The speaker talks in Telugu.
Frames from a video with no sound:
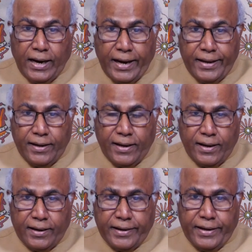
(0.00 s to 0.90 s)
ఆయన
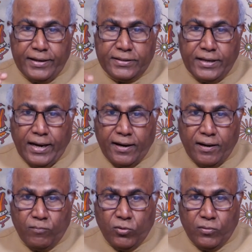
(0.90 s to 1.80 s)
కేసీఆర్
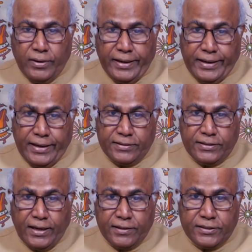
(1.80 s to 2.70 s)
నమ్ముకుని
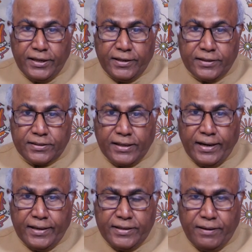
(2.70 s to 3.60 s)
కేసీఆర్ సీట్
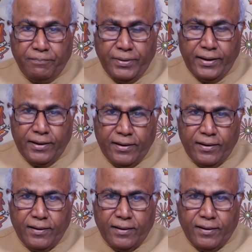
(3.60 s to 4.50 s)
ఇస్తాడని చెప్పి
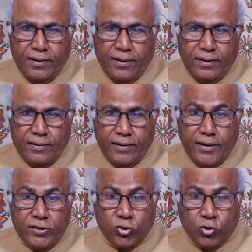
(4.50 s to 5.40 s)

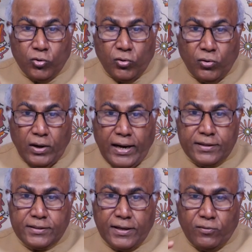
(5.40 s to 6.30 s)
ఎంతో
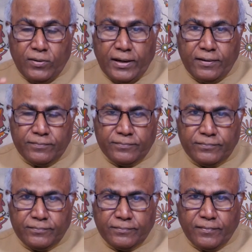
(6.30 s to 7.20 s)
ఆశగా ఉన్నాడు
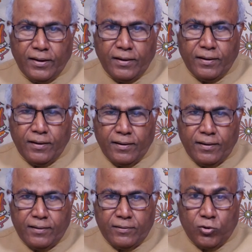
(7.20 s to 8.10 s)

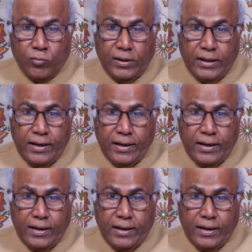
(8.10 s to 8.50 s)
తుమ్మల